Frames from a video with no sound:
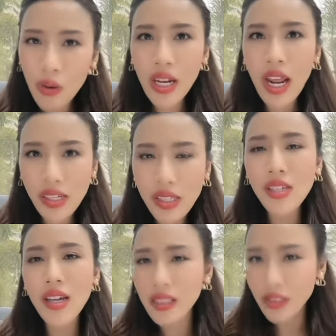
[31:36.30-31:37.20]
เราในฐานะ
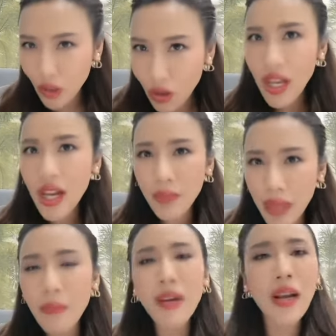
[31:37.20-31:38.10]
สื่ออาจจะต้องตั้ง
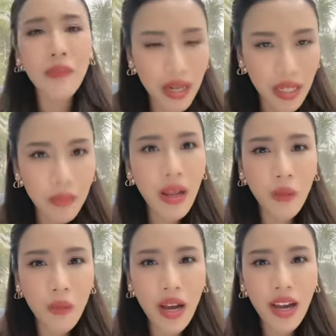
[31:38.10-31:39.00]
คำถามกลับไปหรือเป
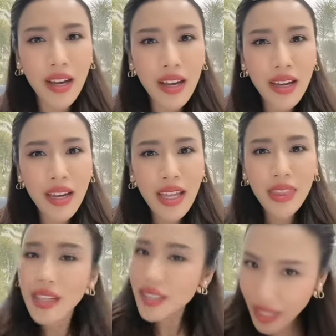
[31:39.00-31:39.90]
ล่าว่า
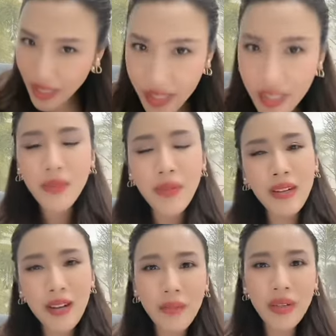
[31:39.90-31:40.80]
ท่านใช้สื่อ
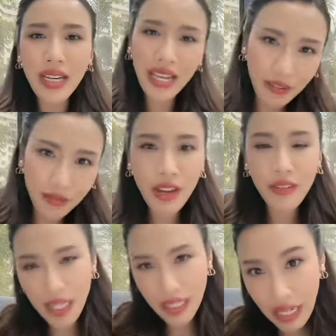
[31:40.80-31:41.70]
เป็นเครื่องมือในการ
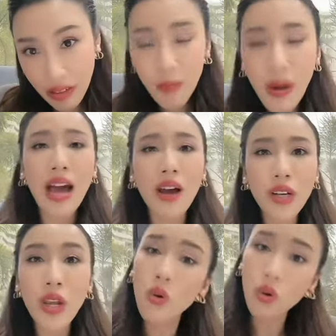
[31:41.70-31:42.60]
ฟาดฟันกันหรือเปล่า
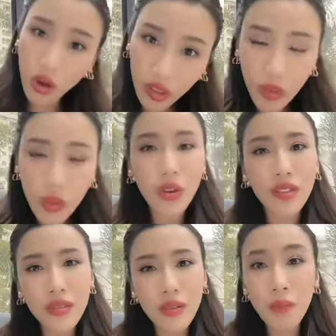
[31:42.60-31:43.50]
ในองค์กรตำรว
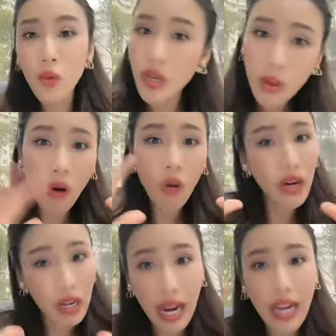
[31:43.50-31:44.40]
จมิวไม่ได้บอก
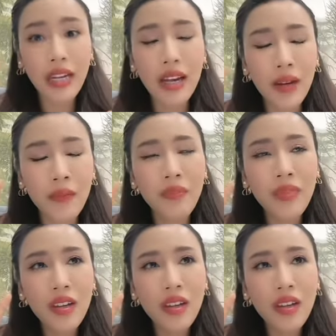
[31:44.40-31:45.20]
ว่าใครนะคะ